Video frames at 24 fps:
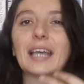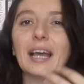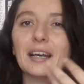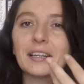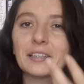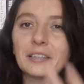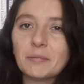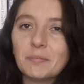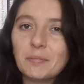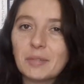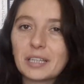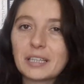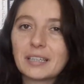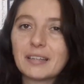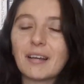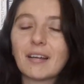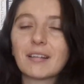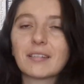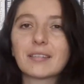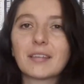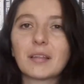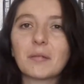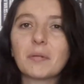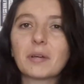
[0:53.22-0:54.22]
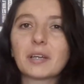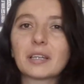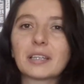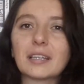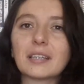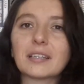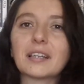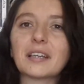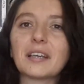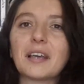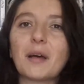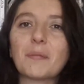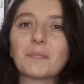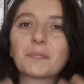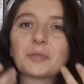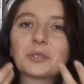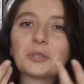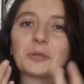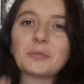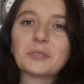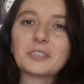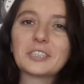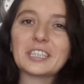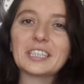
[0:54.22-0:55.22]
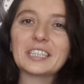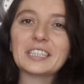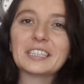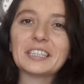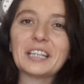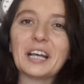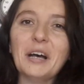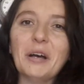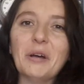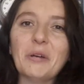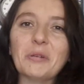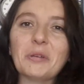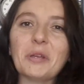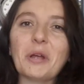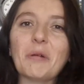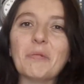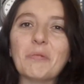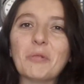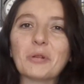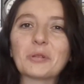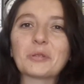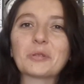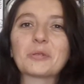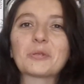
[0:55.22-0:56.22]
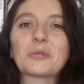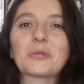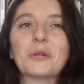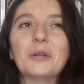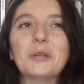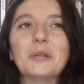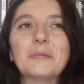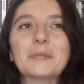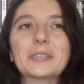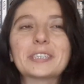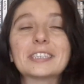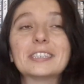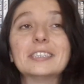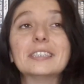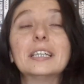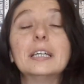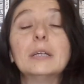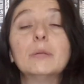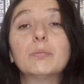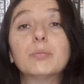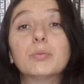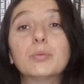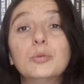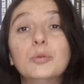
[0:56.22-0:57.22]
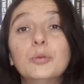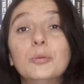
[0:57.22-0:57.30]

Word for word: kendimle kıyaslamak ya da yaptığım şeyin daha önemli olduğunu söylemek için değil,